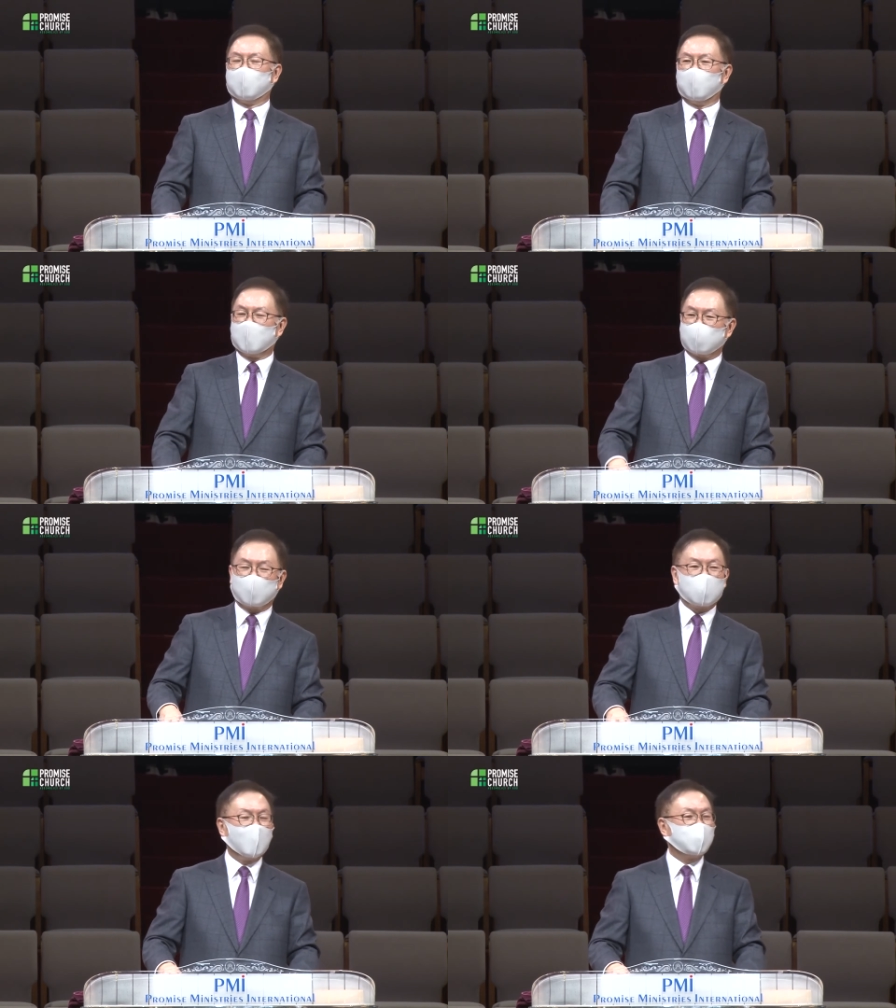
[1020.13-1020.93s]
요나서
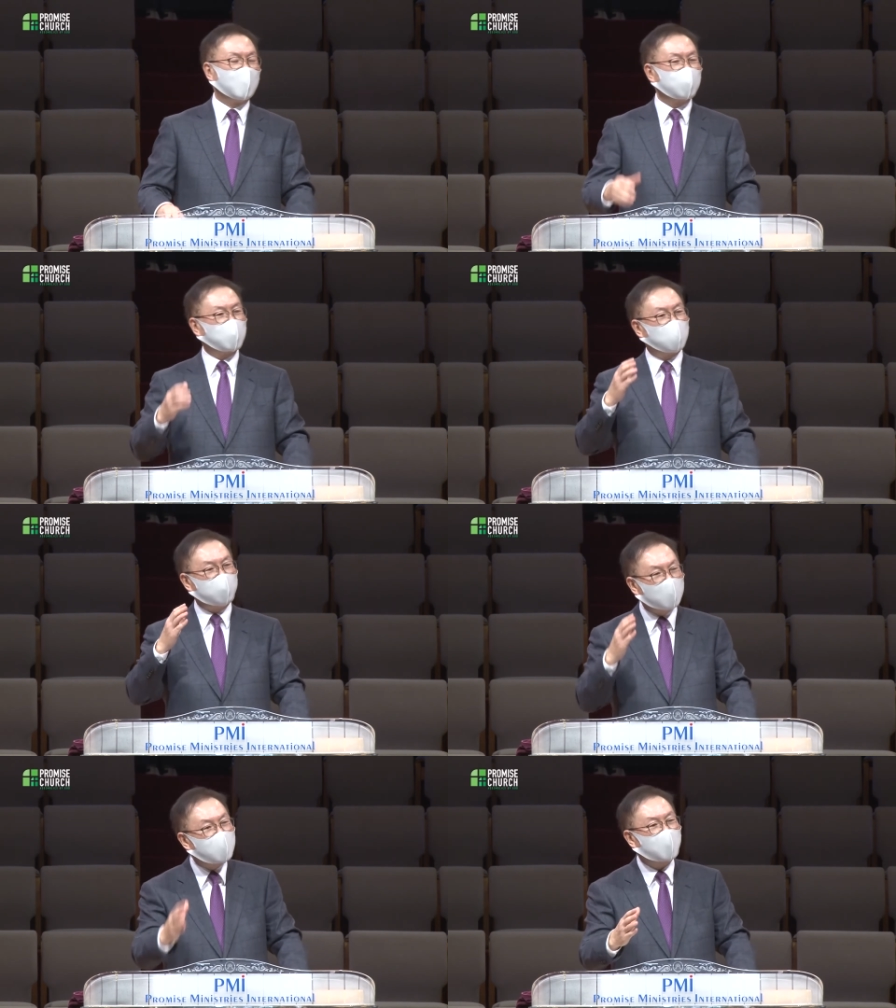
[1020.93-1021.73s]
4장
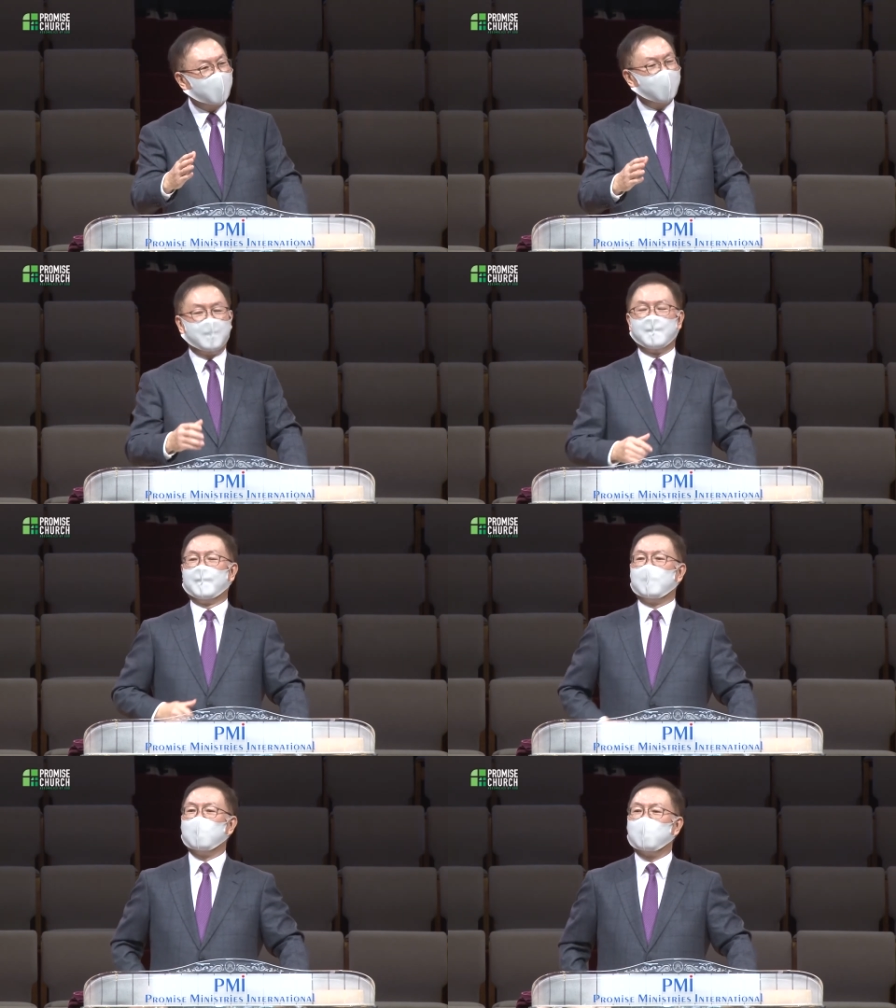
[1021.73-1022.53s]
12절에
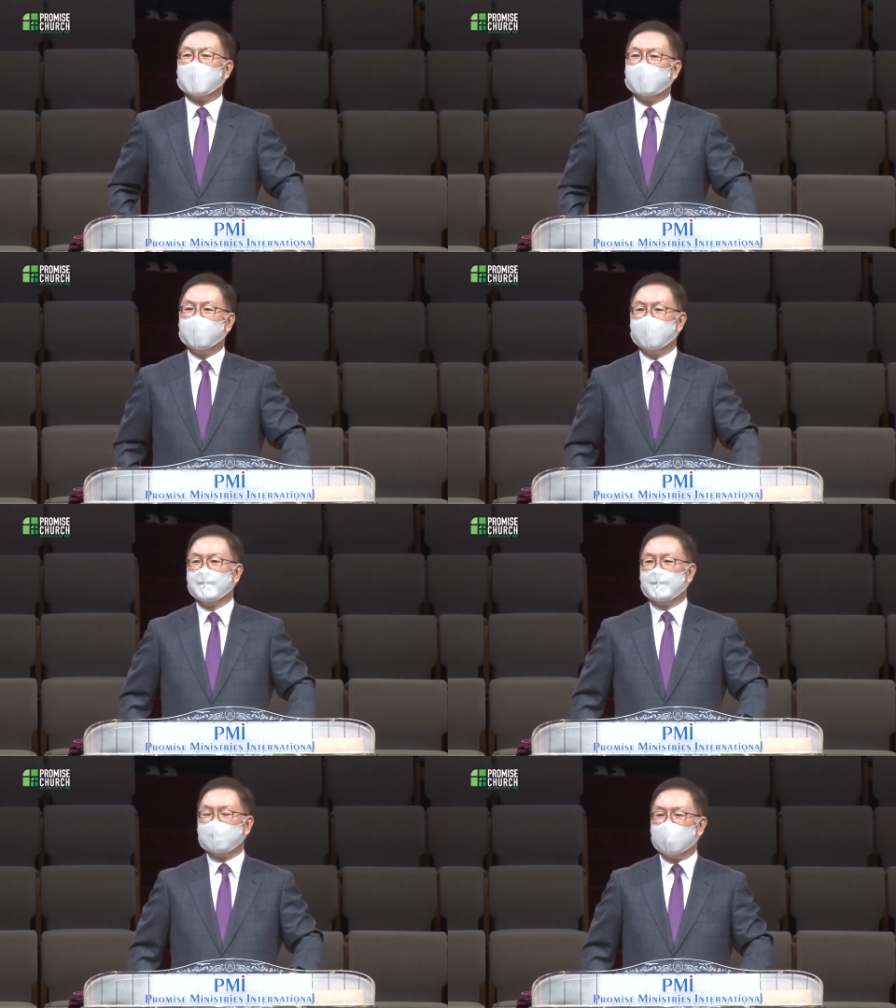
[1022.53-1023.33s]
요나의
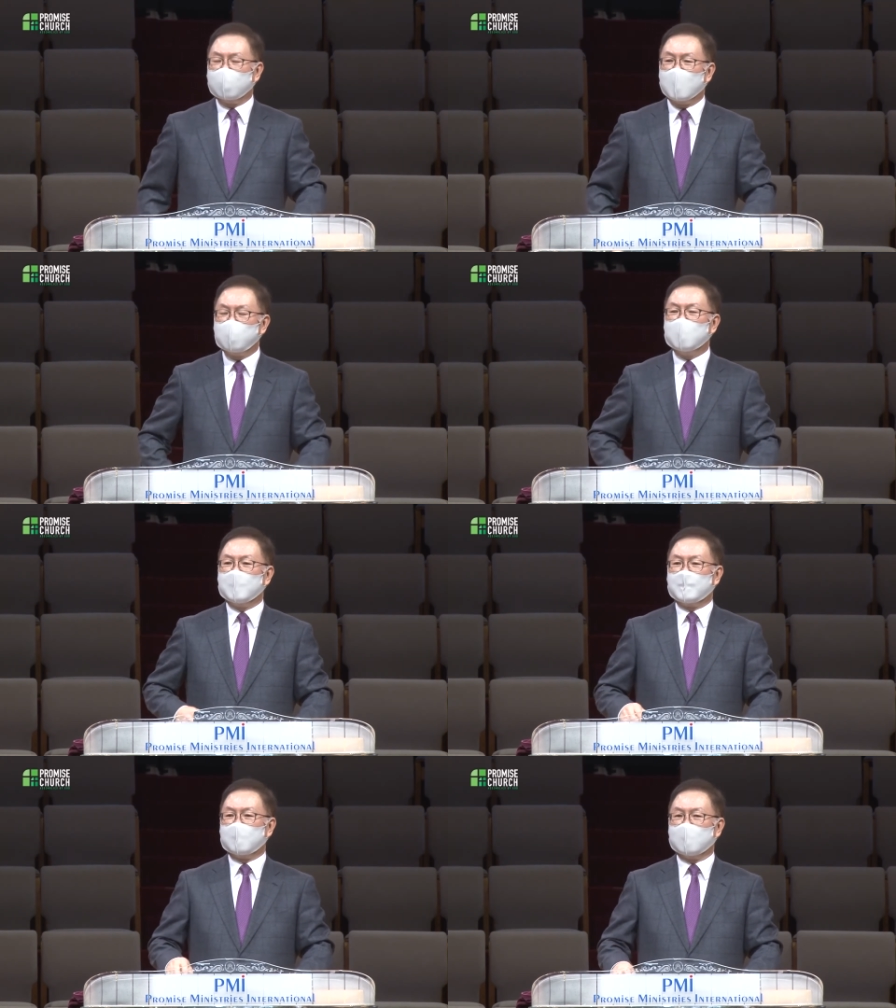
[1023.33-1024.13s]
대답이
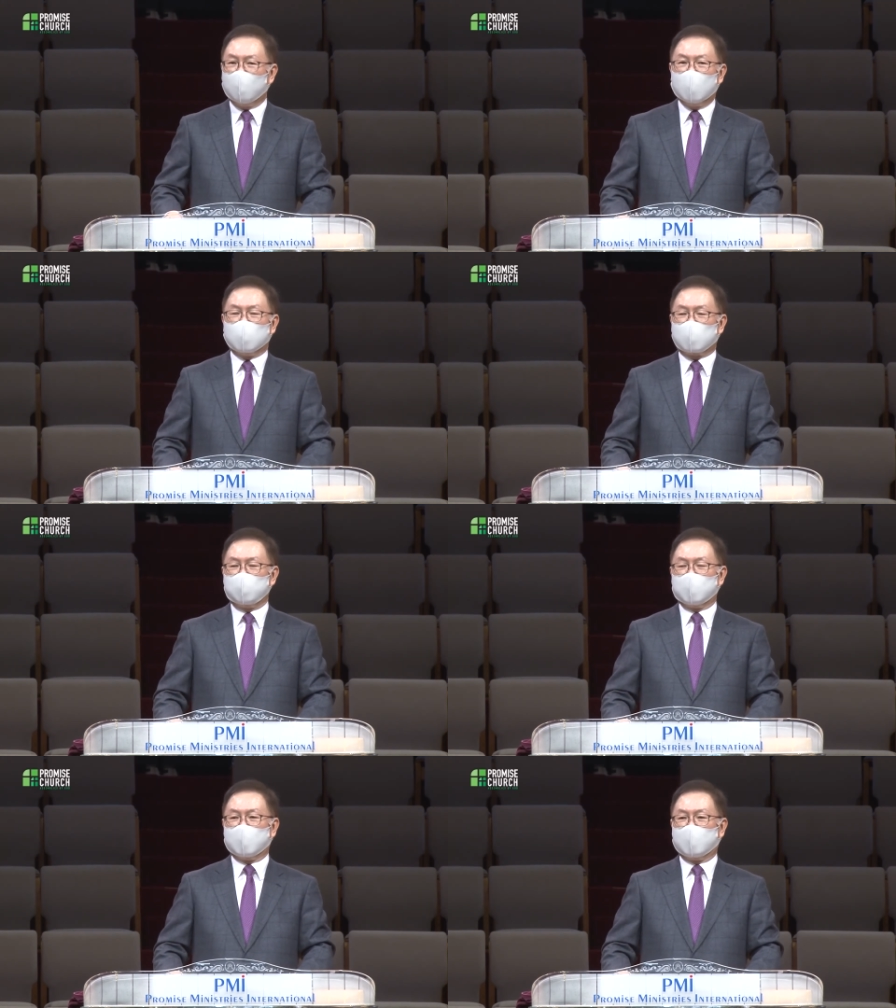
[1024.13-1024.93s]
나와
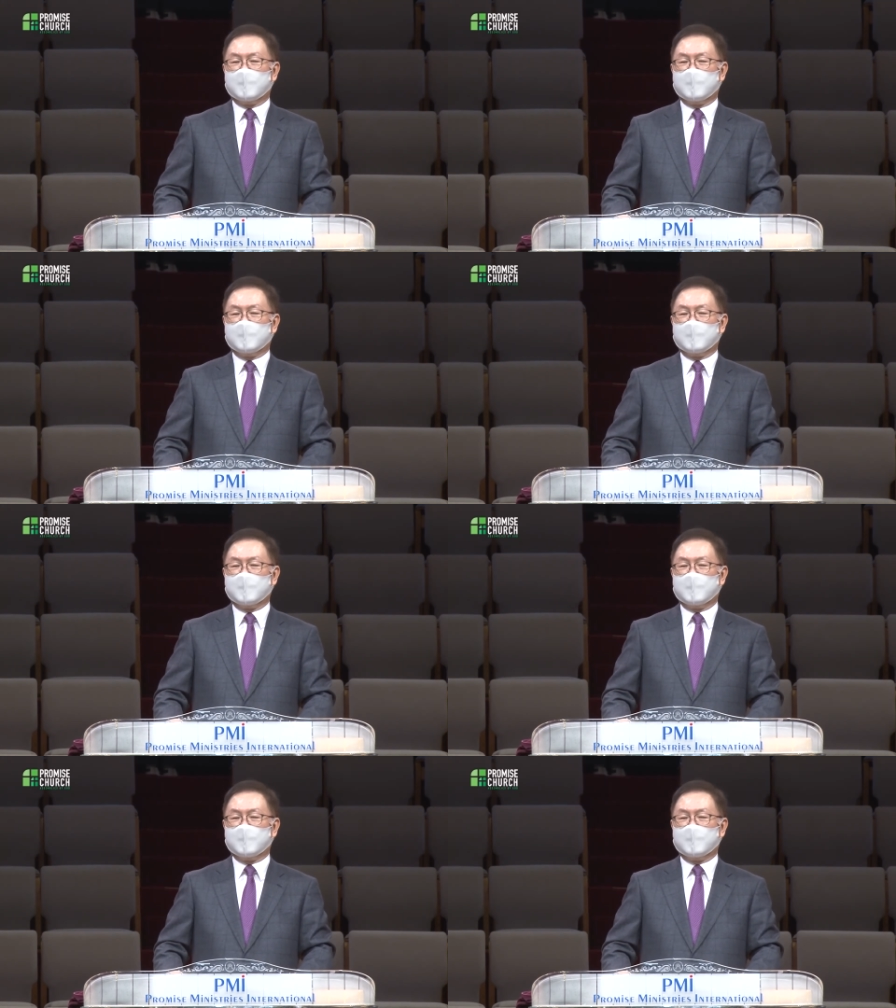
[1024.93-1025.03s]
있습니다.